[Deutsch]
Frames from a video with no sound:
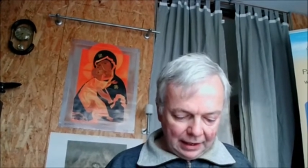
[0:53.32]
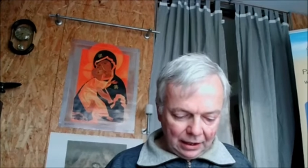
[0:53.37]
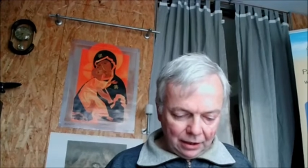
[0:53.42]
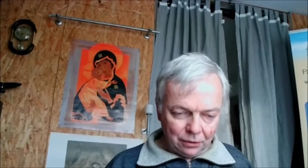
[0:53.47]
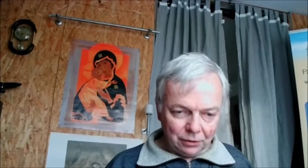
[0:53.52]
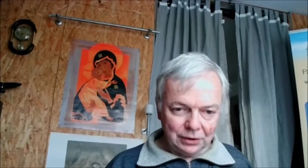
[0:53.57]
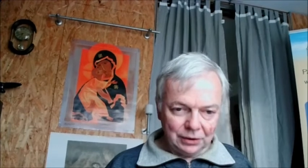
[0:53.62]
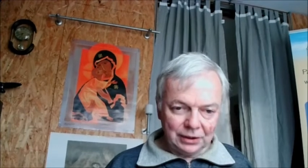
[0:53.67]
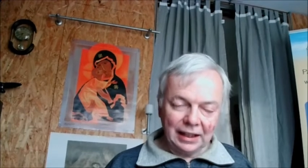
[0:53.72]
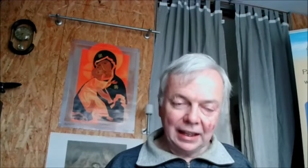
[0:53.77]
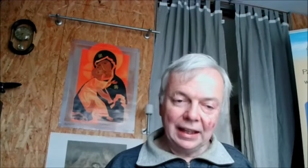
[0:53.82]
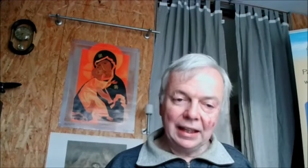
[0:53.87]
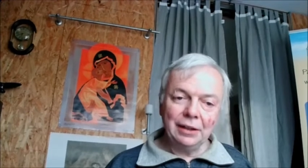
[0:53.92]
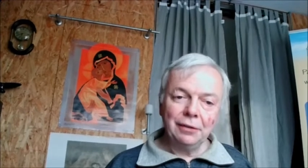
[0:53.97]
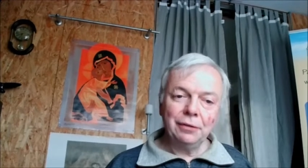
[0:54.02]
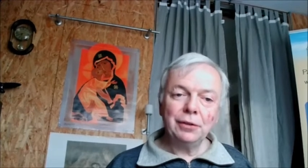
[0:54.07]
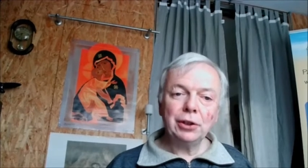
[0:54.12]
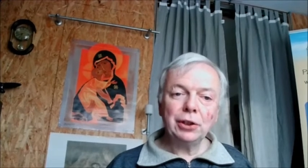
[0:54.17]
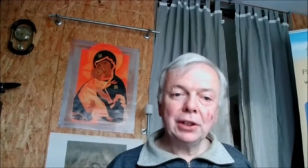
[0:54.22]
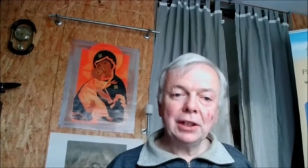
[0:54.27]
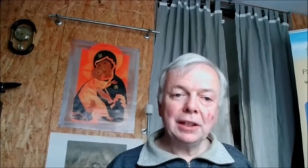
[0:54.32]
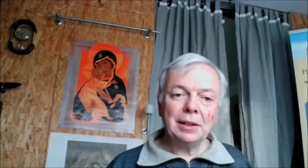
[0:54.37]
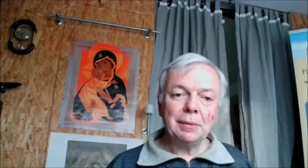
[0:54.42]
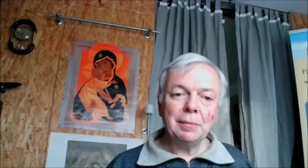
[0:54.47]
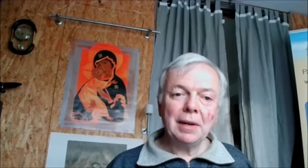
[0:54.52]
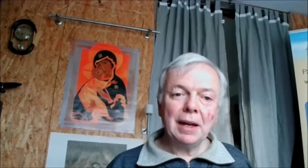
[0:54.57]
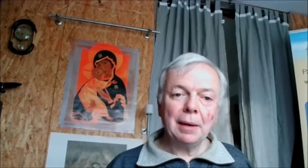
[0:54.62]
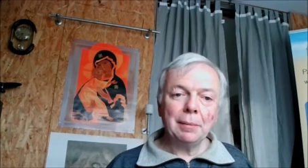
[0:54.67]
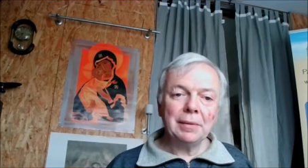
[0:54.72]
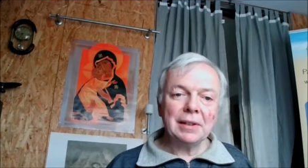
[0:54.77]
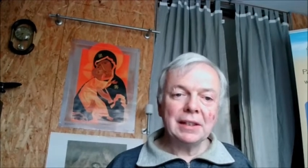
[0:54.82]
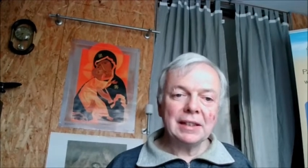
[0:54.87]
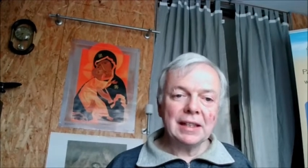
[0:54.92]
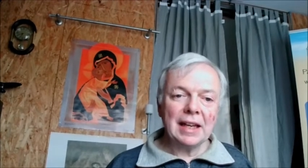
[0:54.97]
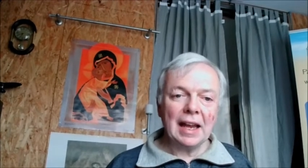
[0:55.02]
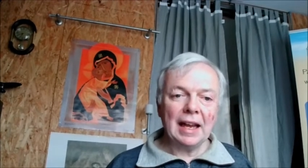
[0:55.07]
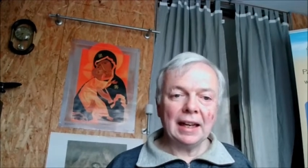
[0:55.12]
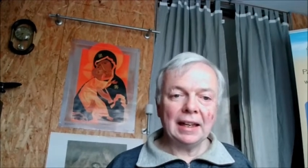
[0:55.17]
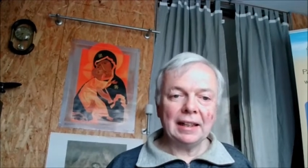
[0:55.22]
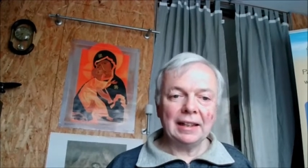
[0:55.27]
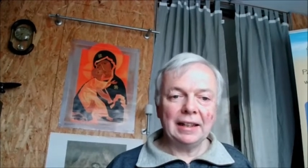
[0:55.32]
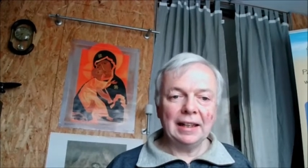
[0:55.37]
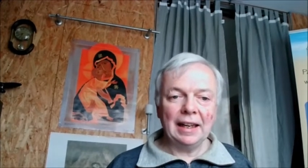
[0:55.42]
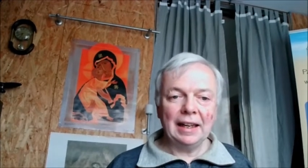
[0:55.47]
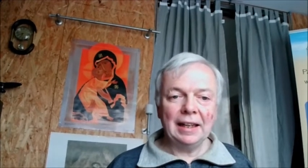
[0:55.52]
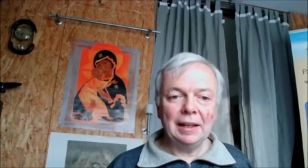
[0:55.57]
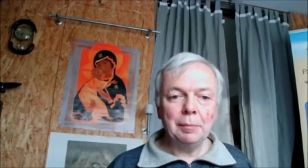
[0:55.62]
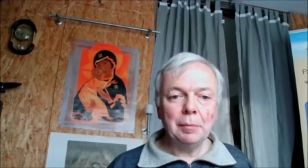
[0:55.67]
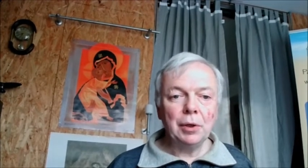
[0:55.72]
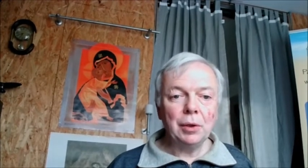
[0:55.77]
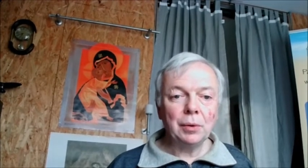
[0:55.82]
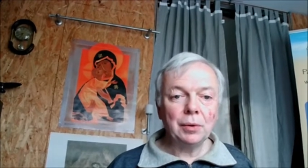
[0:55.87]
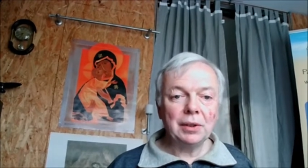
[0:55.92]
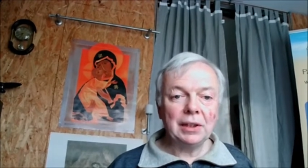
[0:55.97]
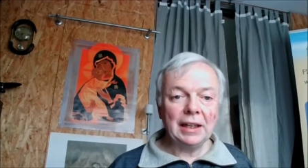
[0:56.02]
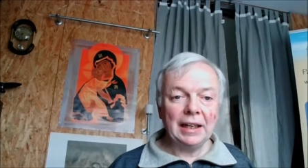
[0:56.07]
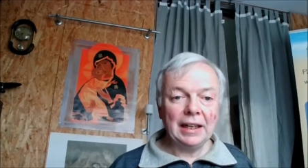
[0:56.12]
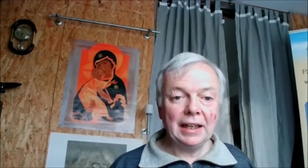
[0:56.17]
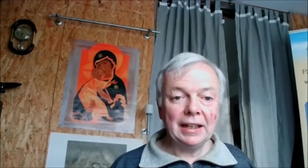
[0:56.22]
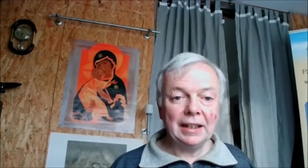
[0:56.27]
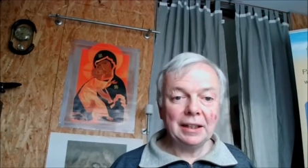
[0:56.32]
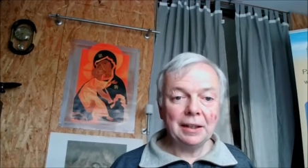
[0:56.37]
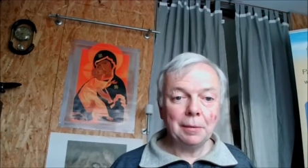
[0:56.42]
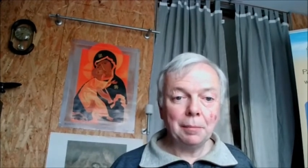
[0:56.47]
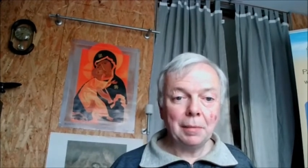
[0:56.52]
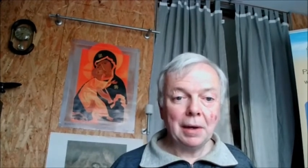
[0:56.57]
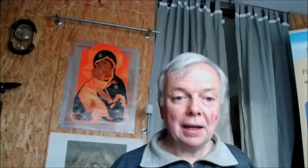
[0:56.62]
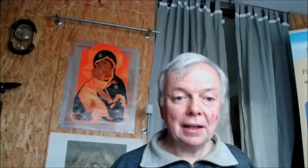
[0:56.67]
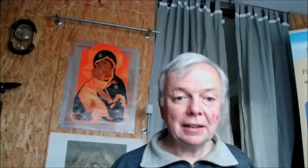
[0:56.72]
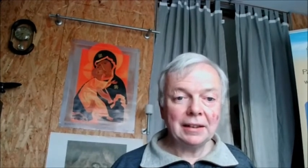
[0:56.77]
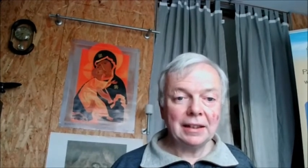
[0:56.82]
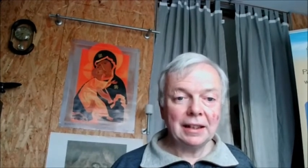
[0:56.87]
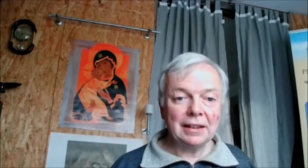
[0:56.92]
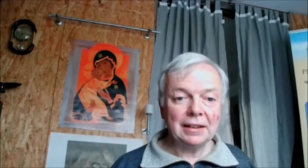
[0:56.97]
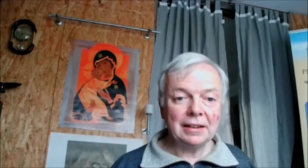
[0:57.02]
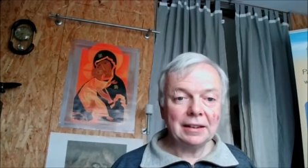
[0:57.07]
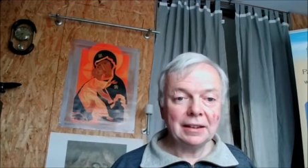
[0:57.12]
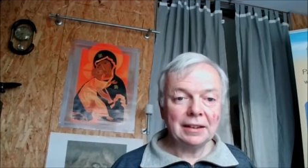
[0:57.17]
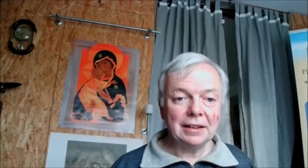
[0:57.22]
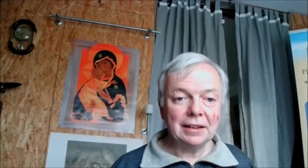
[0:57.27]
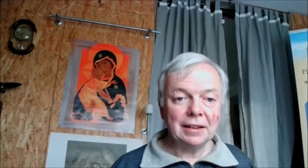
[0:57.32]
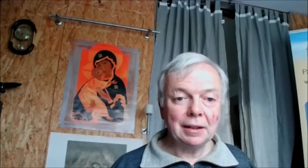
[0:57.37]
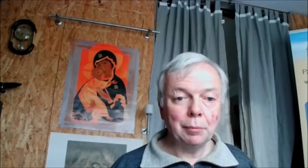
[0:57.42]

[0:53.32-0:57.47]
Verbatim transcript: Unsere Hilfe steht im Namen des Herrn, der Himmel und Erde gemacht hat,